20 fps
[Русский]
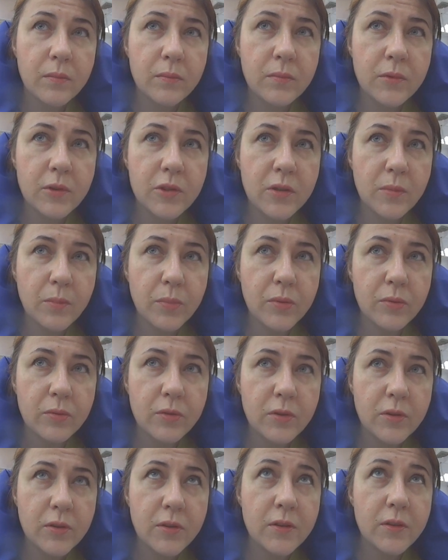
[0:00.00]
Миша
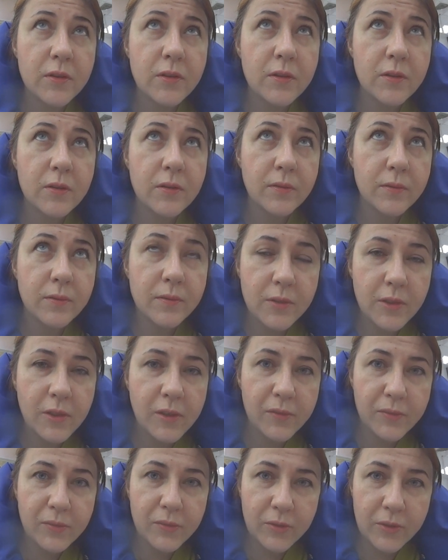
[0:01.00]
просто сидит в
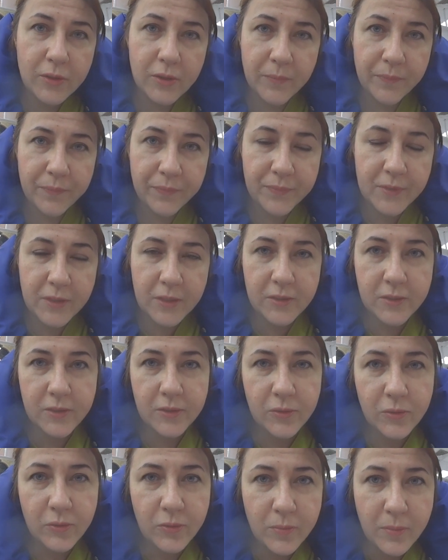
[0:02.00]
телефоне. Дети
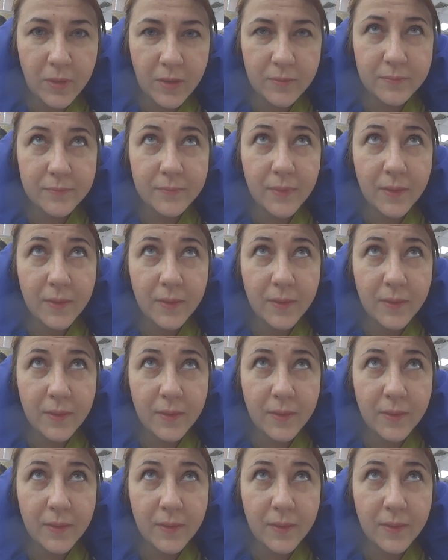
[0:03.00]
Миша дома.